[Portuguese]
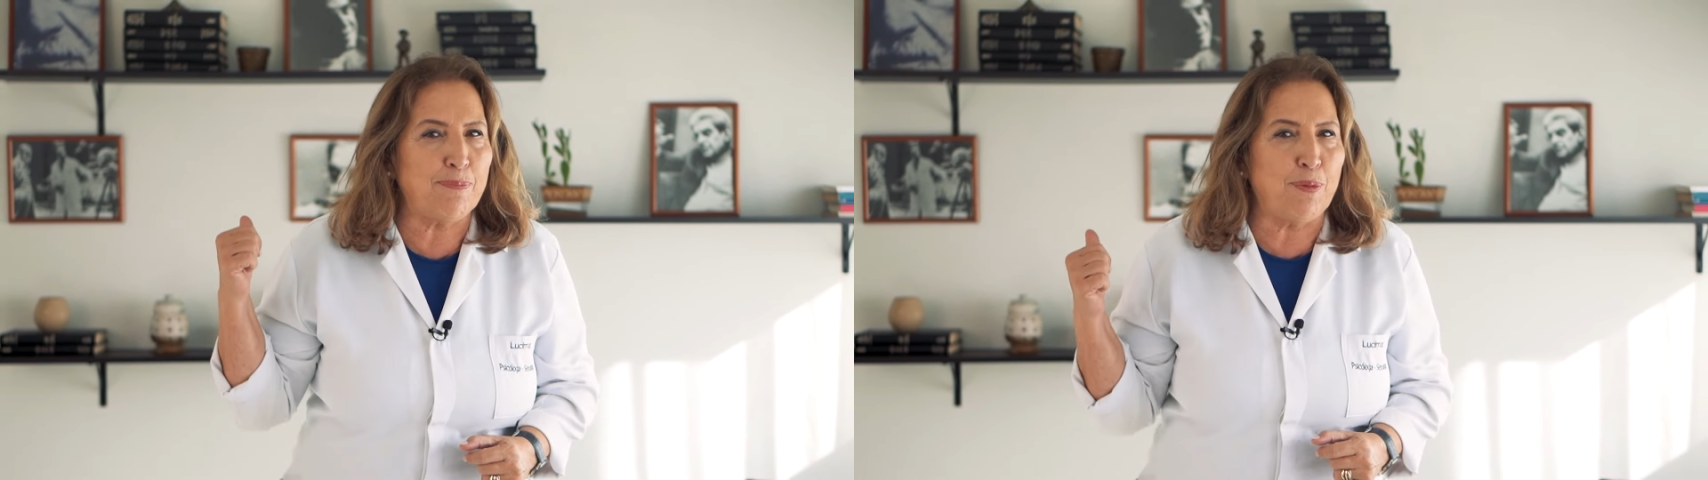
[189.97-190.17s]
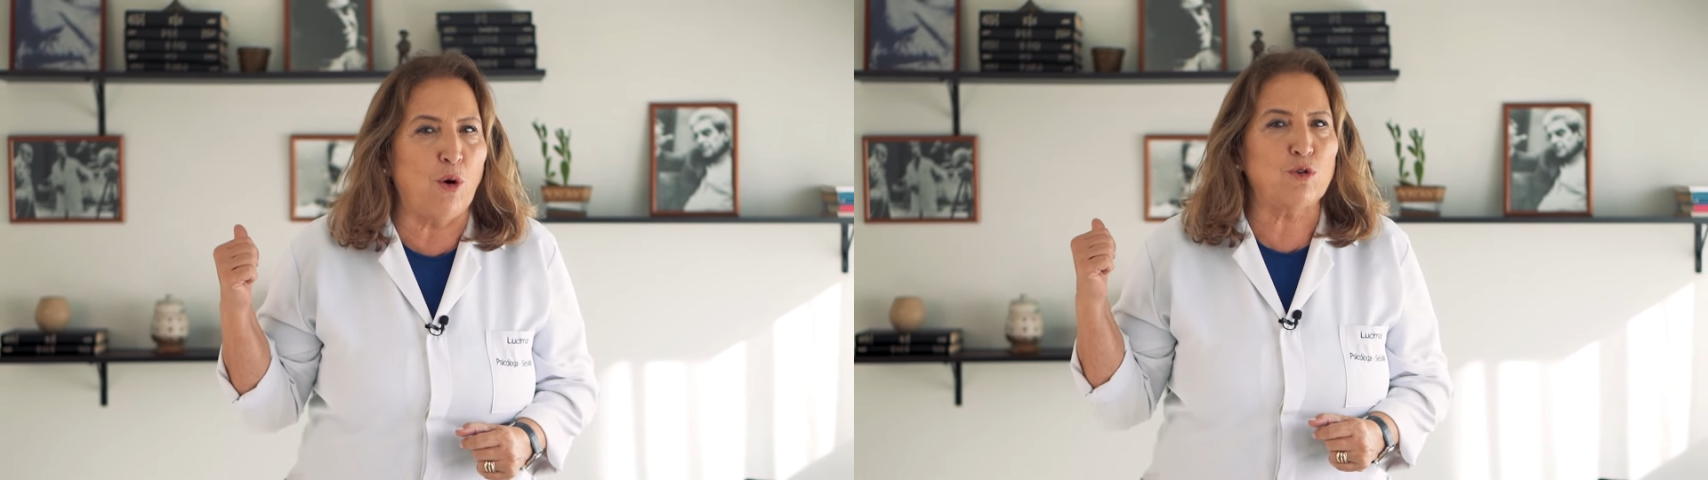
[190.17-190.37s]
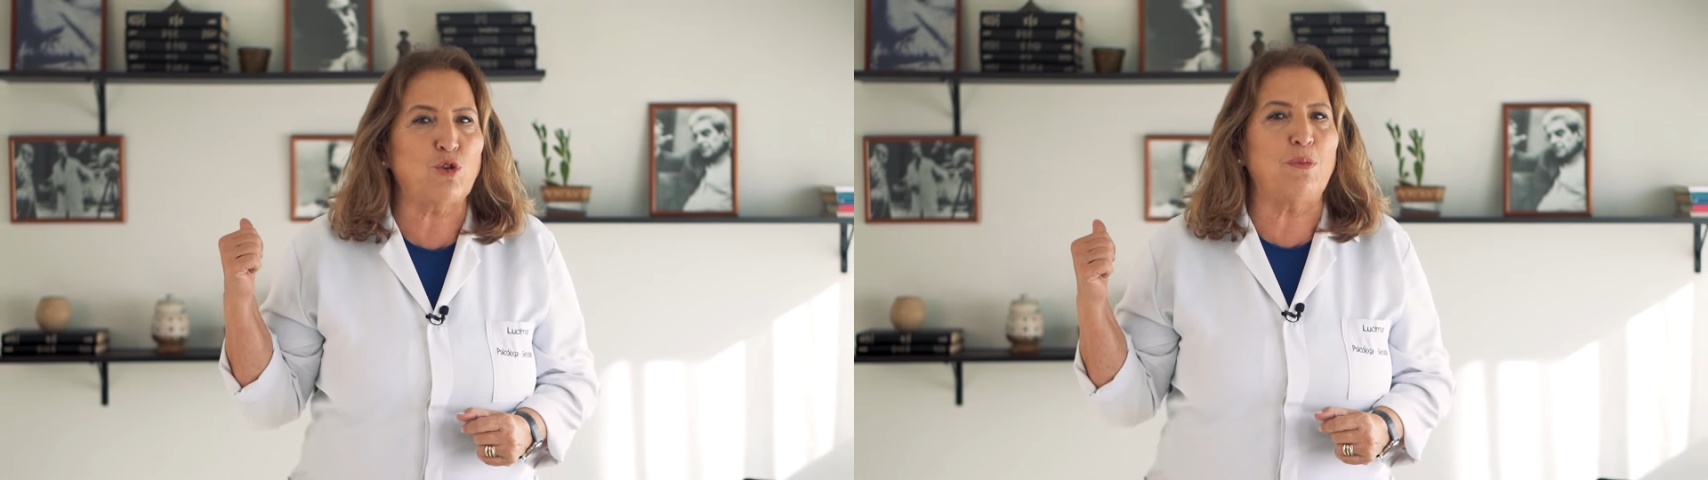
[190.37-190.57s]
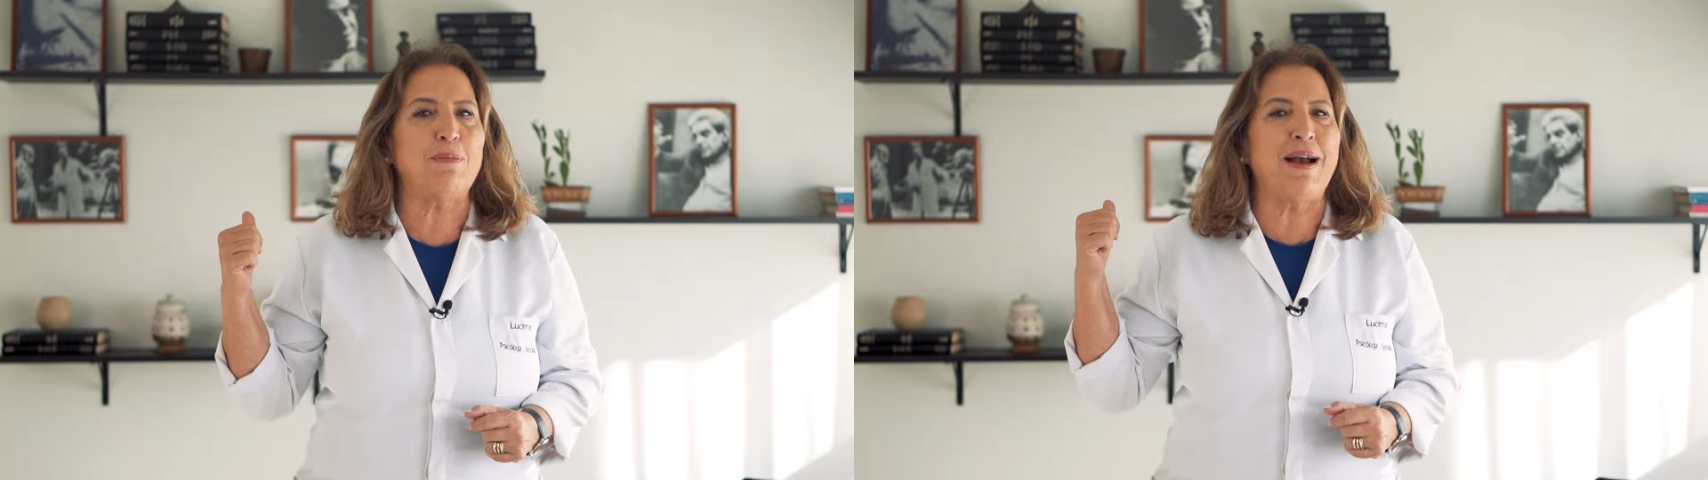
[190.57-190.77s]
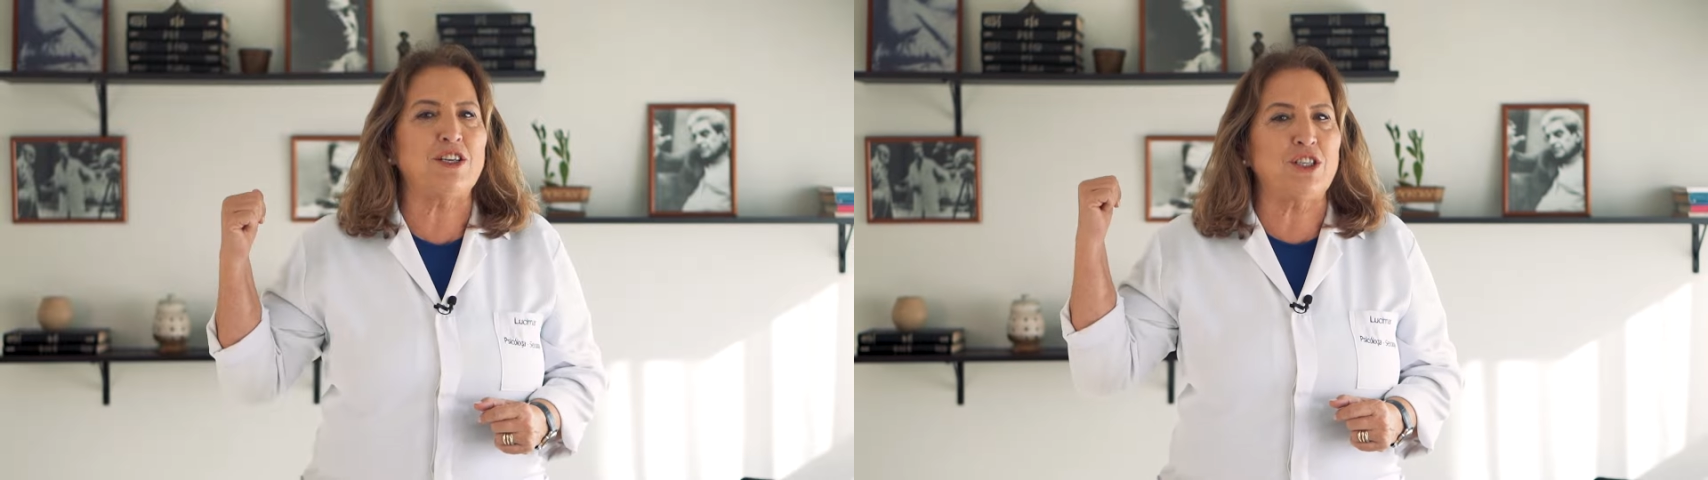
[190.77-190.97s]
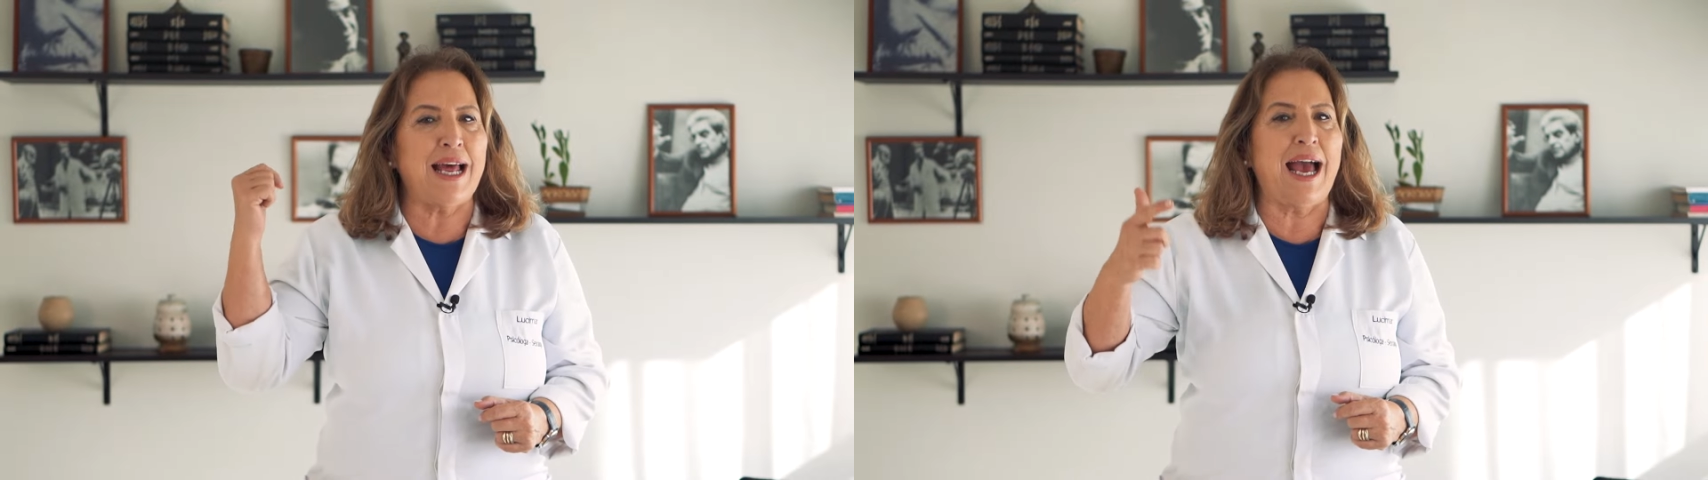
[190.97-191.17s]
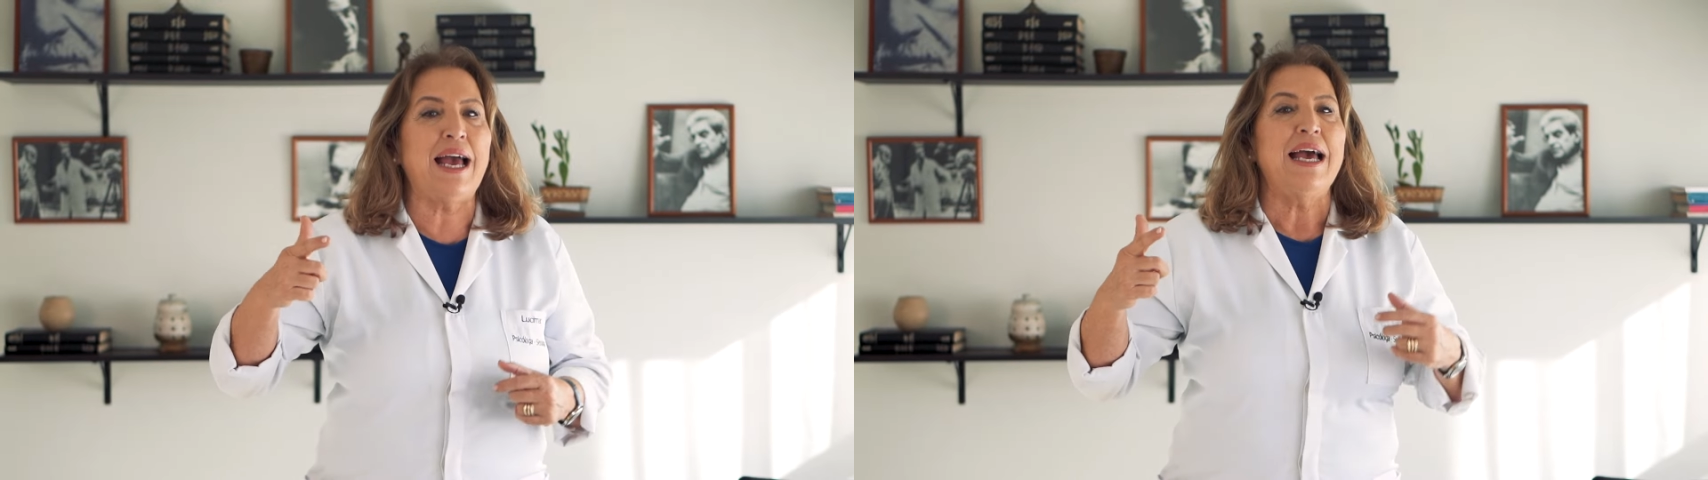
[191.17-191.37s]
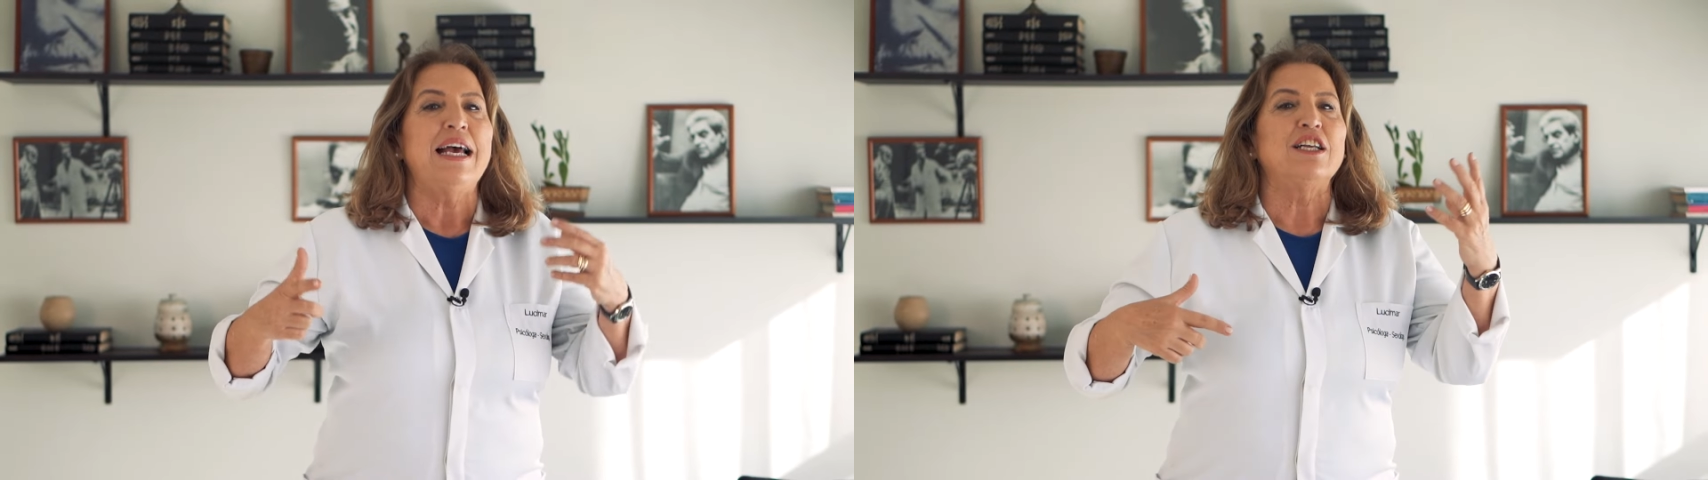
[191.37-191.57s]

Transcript: há pouco sobre imaginar